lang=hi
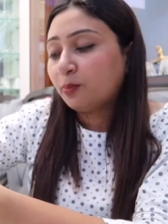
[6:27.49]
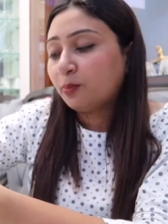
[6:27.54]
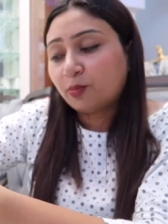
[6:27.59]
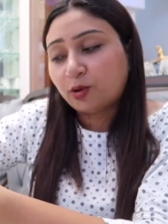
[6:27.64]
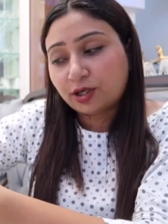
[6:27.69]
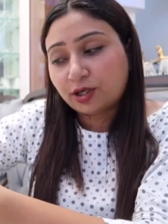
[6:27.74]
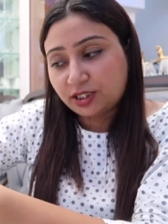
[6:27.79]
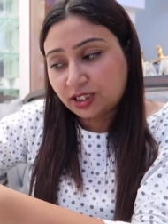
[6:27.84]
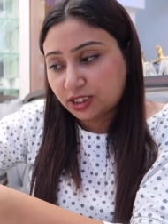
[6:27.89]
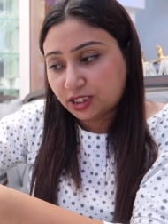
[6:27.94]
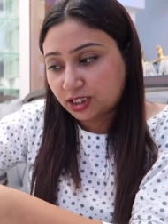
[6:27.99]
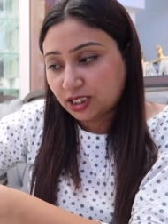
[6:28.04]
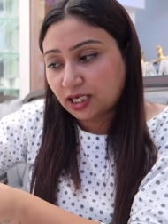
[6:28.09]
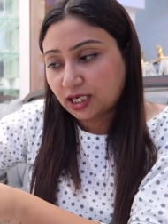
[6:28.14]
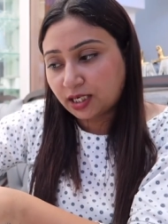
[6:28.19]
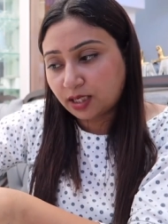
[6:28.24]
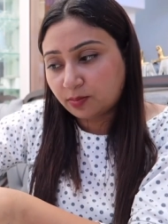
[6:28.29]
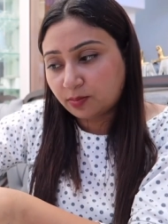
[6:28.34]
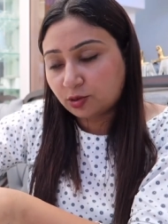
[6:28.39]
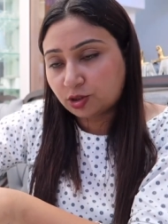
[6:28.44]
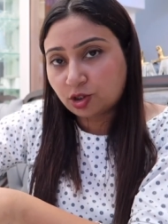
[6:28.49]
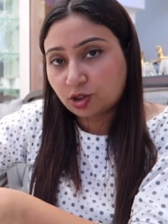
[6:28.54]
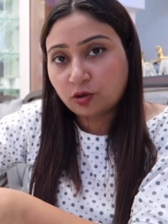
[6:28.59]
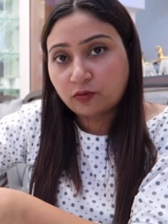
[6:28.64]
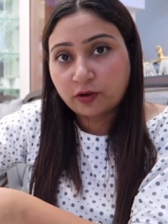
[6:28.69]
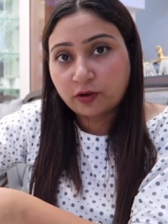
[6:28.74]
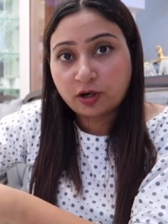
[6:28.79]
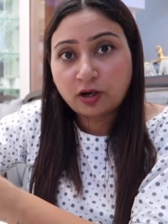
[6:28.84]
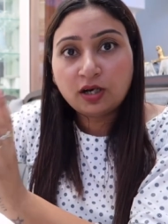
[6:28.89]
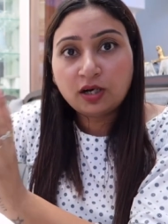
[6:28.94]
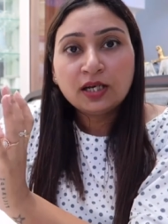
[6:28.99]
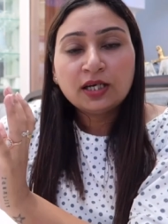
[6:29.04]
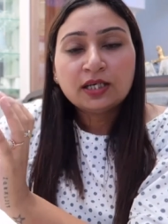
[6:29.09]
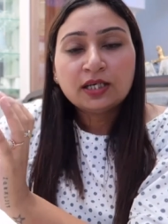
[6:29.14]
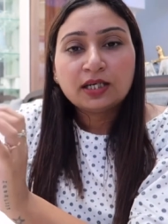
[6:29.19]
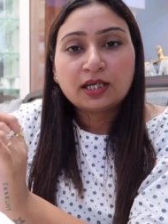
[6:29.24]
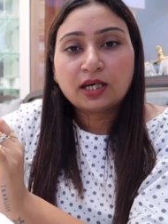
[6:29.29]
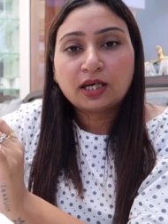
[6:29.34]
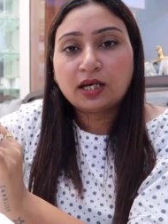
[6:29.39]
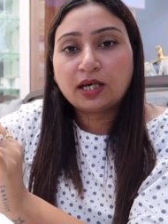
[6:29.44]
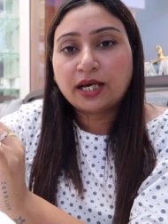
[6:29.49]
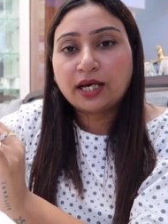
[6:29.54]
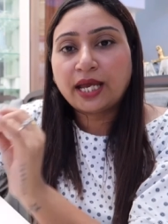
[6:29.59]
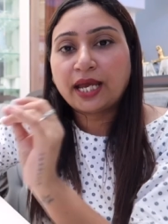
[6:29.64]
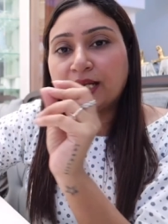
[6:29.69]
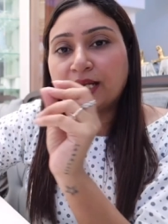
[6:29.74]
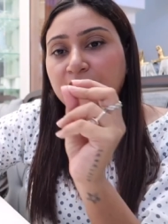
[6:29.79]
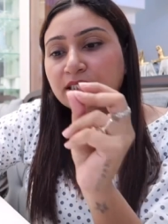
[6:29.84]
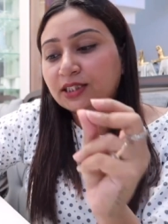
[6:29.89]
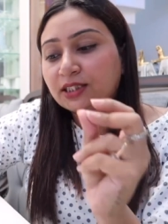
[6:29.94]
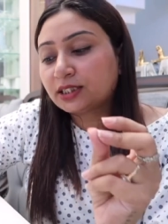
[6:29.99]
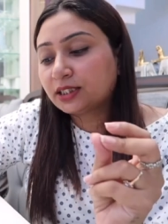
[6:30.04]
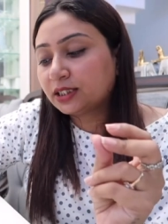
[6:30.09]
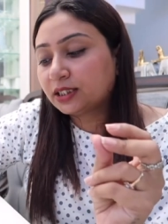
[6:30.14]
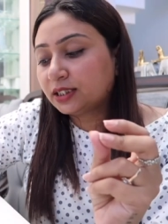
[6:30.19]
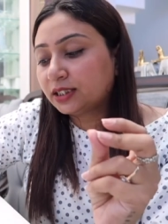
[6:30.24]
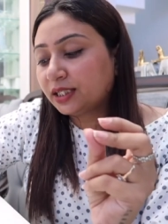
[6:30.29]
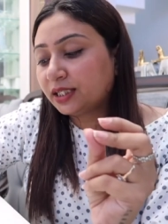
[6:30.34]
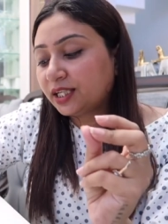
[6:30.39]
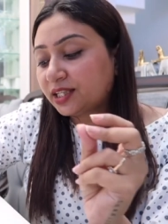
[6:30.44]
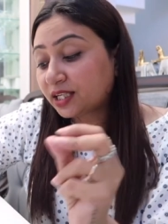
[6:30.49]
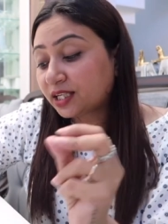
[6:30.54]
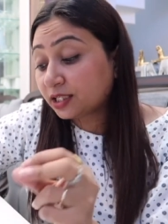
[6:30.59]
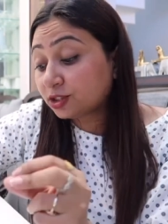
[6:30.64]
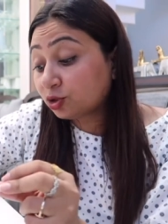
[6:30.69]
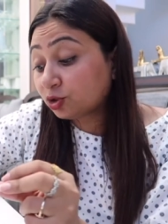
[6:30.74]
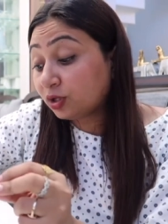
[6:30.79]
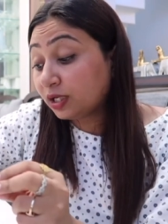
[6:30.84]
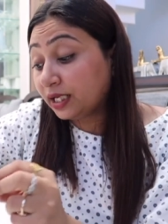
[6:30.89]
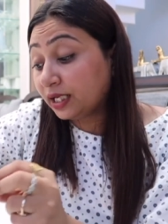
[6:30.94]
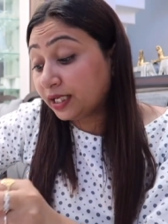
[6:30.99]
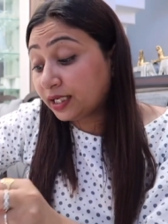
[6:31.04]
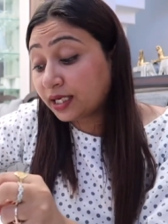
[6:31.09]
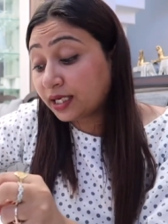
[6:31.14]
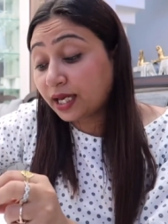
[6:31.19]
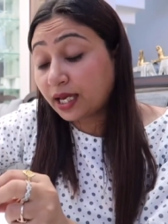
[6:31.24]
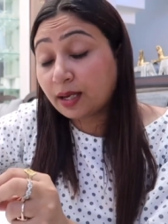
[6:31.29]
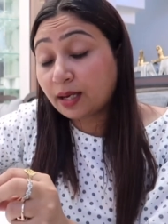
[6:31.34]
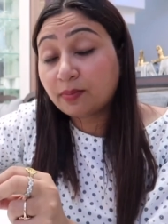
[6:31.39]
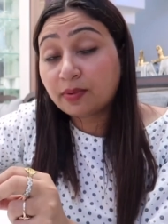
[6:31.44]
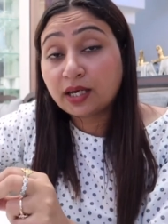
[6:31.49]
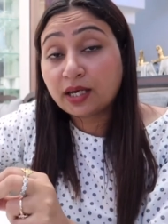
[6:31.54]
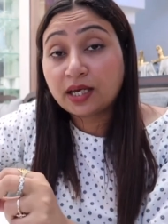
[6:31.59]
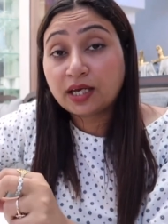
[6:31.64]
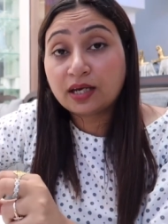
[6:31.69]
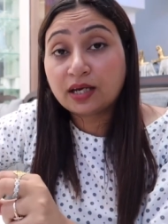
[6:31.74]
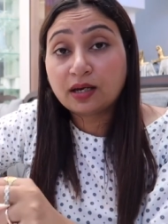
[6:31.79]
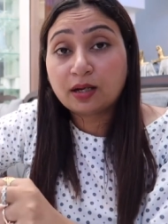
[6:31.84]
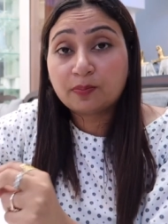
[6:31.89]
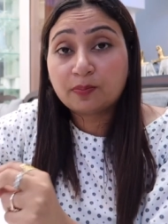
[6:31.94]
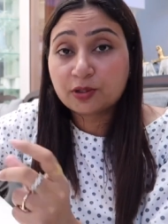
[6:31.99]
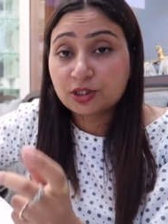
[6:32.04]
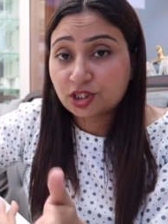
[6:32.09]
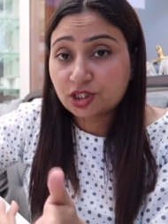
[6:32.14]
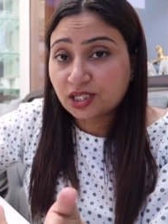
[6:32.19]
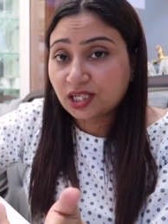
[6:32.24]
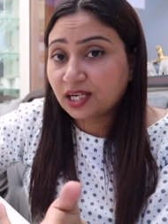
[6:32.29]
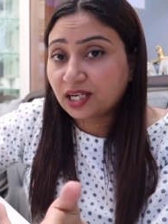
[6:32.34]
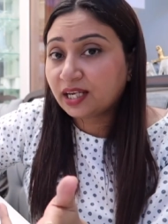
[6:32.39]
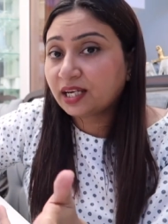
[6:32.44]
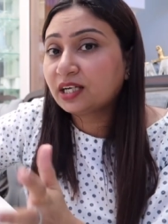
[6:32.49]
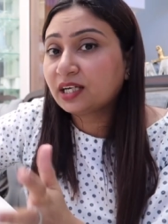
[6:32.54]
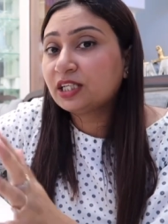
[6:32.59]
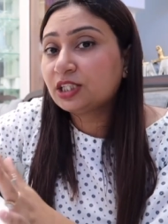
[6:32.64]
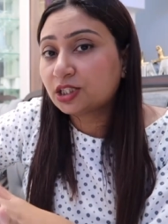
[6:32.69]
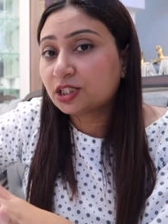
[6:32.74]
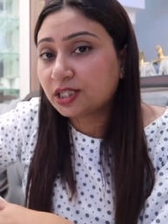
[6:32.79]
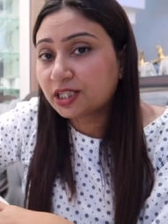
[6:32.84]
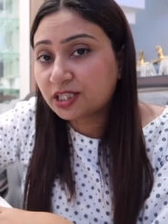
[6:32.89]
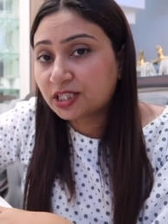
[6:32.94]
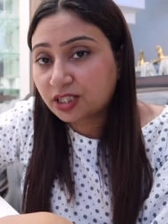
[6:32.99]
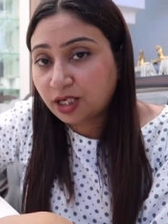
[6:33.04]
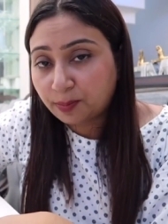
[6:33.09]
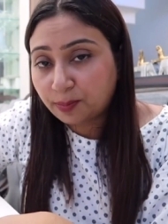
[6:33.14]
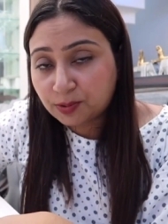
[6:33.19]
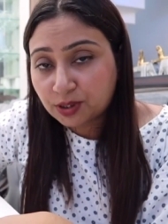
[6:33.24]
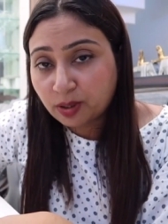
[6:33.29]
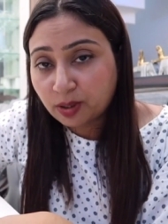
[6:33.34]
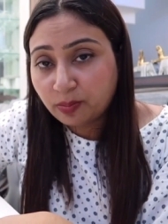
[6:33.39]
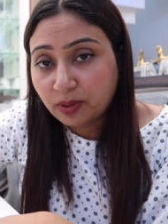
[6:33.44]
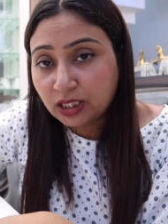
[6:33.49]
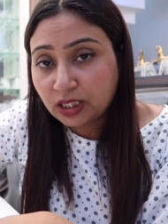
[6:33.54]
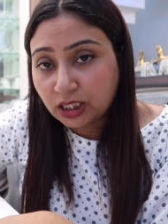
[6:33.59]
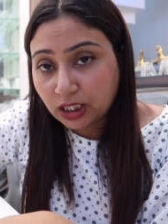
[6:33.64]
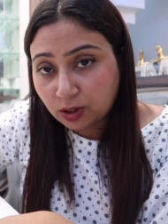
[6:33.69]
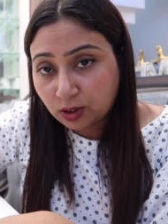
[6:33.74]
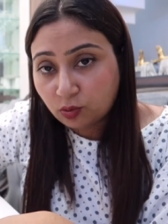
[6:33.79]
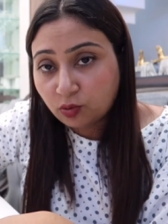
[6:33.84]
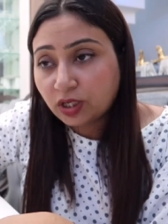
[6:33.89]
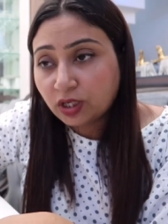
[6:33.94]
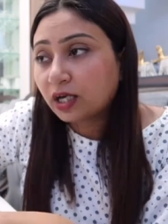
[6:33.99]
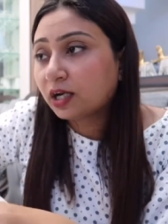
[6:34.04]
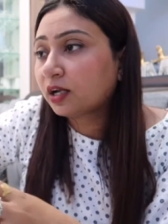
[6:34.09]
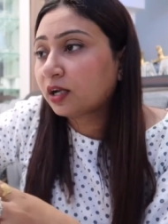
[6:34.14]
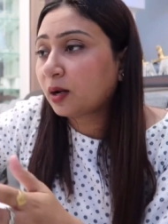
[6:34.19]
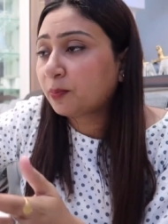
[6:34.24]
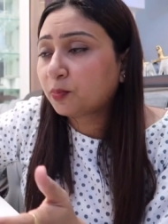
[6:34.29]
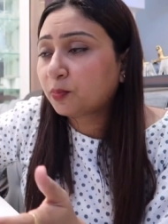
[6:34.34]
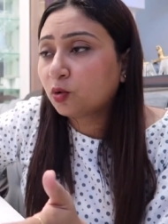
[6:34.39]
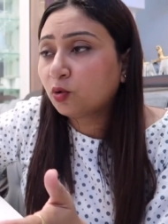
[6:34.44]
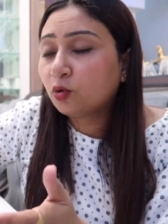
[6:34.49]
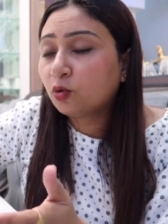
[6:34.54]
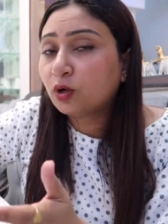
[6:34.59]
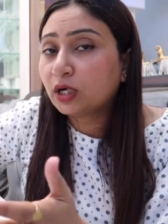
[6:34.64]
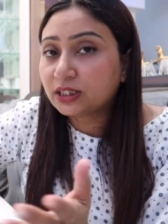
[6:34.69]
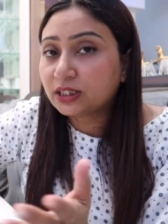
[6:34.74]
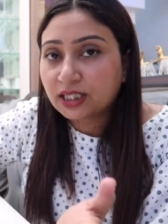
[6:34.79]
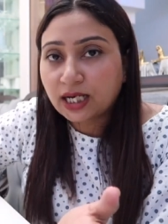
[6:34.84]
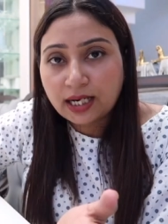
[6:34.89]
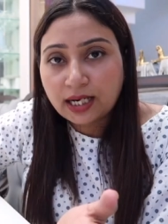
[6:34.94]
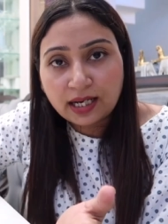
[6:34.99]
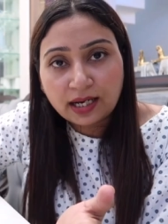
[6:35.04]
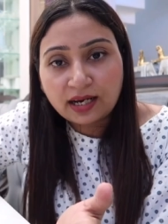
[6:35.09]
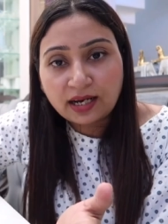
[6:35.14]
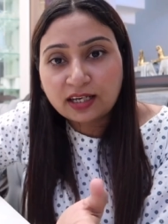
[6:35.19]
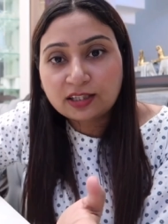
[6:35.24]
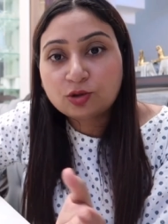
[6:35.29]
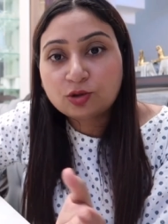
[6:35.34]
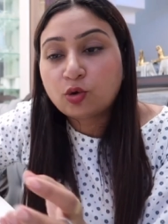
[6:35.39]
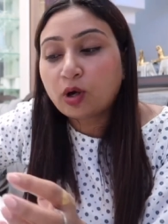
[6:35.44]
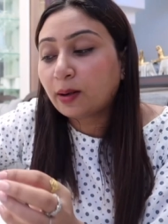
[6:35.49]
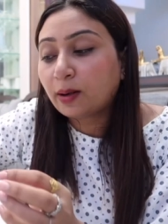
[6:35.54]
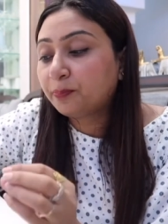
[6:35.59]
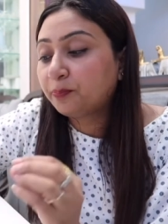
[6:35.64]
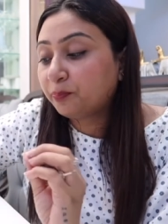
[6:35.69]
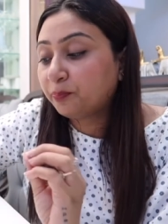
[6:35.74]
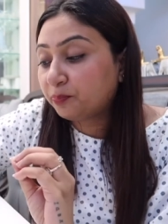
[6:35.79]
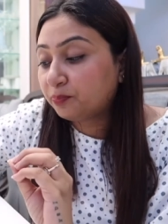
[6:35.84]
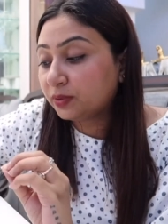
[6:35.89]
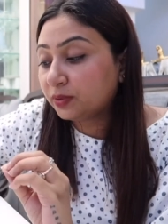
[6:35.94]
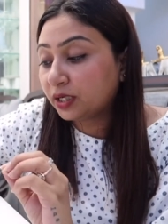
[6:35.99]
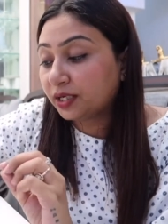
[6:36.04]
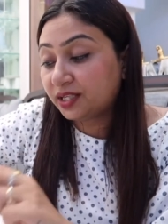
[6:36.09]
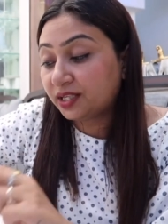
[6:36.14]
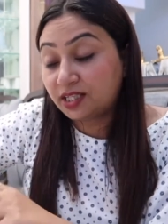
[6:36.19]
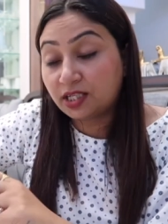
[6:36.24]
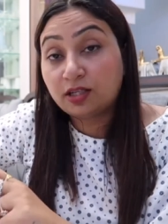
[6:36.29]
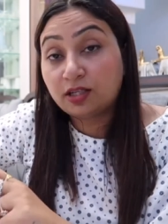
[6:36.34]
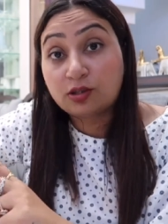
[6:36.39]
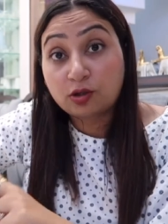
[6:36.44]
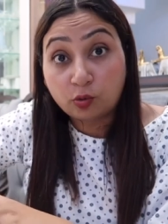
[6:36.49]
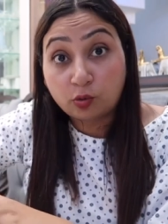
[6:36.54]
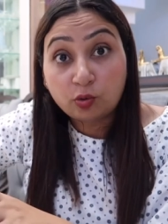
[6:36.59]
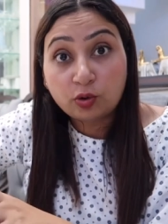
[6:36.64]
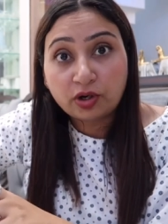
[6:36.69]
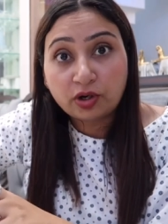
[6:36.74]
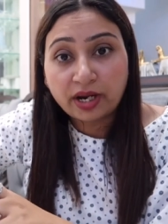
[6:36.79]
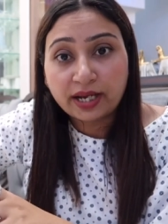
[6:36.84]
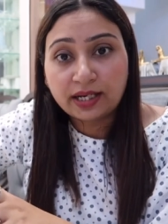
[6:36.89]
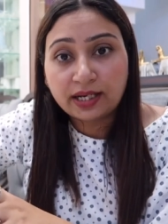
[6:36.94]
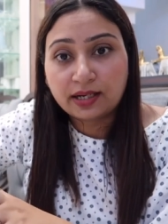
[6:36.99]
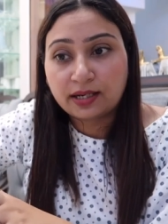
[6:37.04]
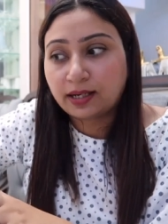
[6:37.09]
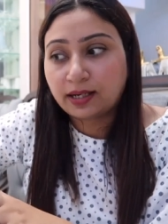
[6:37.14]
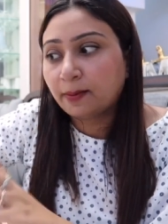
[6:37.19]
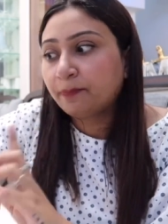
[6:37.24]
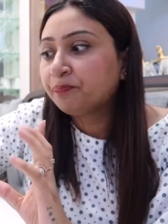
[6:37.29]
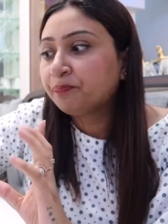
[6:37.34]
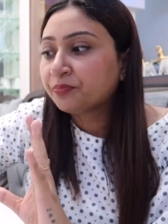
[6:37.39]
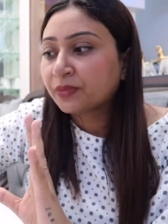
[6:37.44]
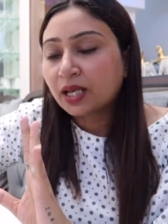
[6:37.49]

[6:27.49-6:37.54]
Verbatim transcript: बहुत ही अच्छा लगा मुझे ओवरऑल एंड uh, uh, इसका जो लिंक है मैं परचेज uh, लिंक नीचे डिस्क्रिप्शन में दे दूँगी अगर आपको अच्छा लगा तो आप uh, इसे ज़रूर ट्राई करना